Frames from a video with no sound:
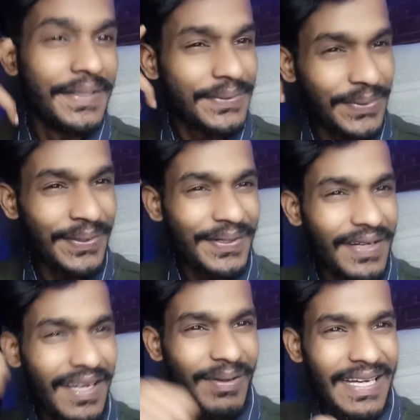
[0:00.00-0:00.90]
सो
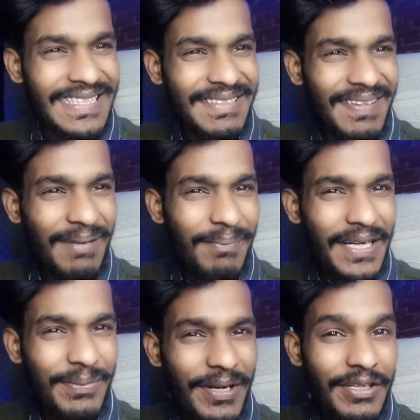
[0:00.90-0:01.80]
हेलो गाइस वेलकम
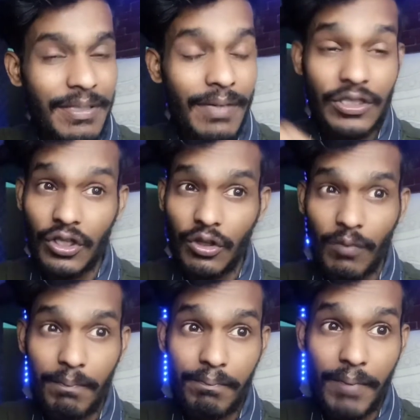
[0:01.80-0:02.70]
बैक टू माई चमाच के तो
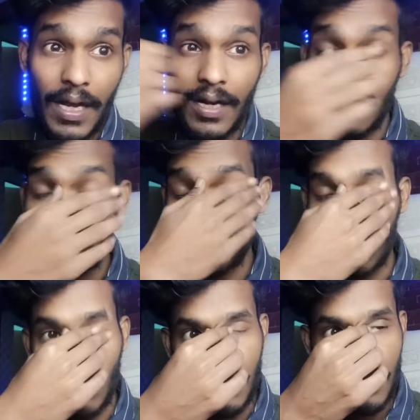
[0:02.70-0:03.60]
पारा
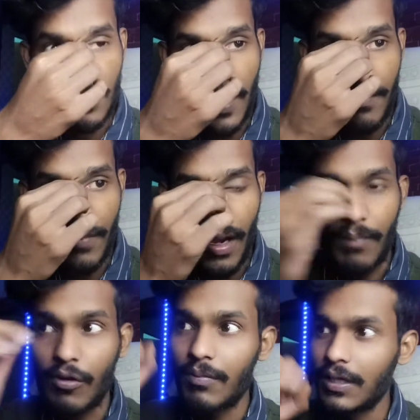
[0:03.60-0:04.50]
और इस टाइम
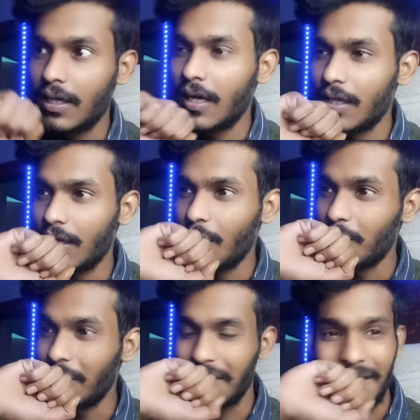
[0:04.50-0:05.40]
आपको मैं दिखा देता हूँ
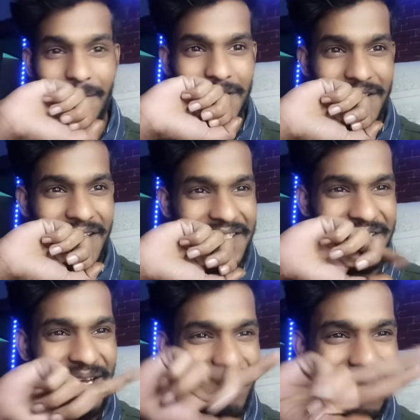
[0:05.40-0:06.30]
कितने बज रहे इस
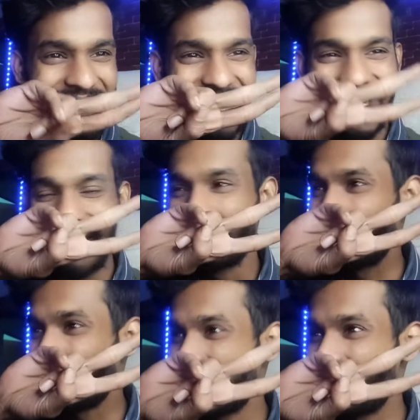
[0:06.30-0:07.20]
टाइम बज रहे हैं
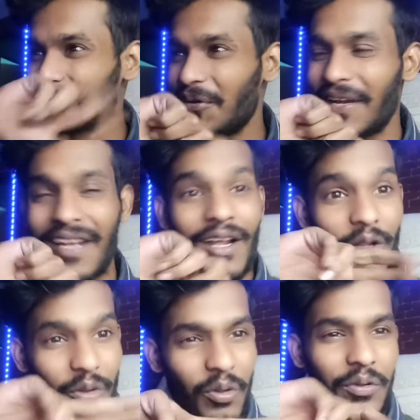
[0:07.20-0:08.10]
पूरे के पूरे
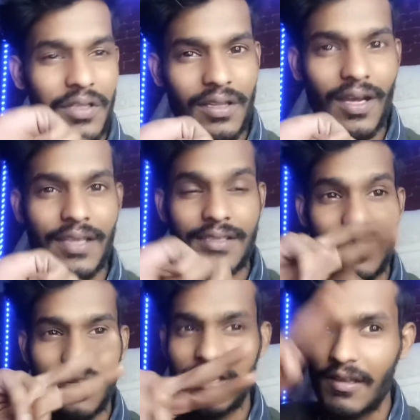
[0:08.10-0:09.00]
दो इकतालीस
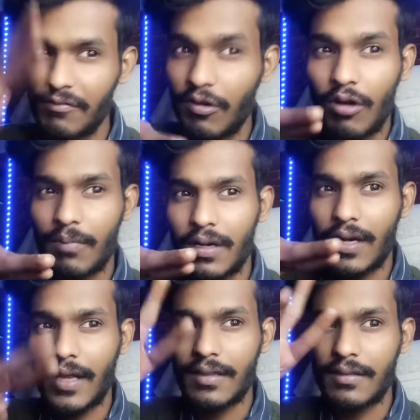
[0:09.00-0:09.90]
यानी कि ये व्लॉग बन
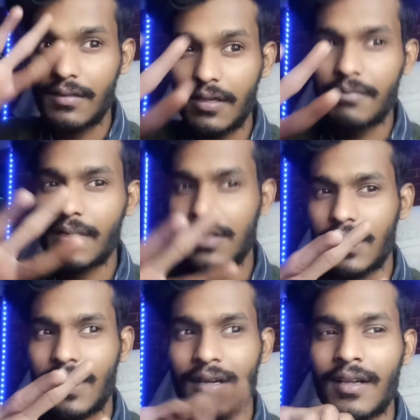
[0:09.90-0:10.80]
रहा है तीन बजे
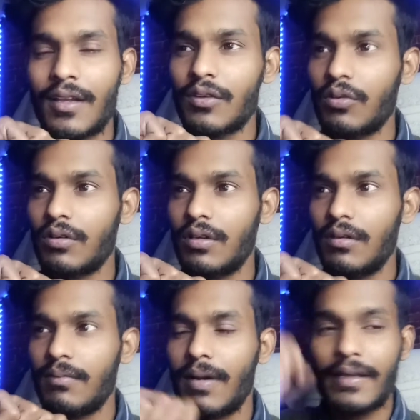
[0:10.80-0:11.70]
का क्योंकि
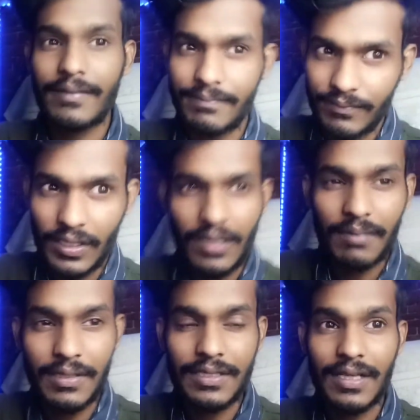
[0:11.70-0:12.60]
भाई ये
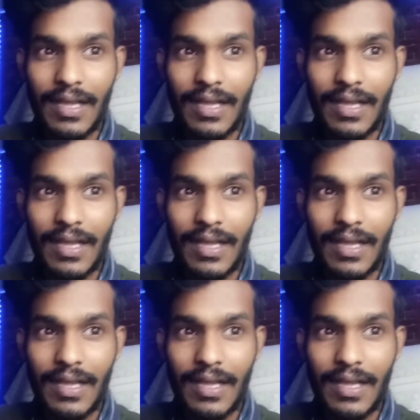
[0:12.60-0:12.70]
गेमर्स की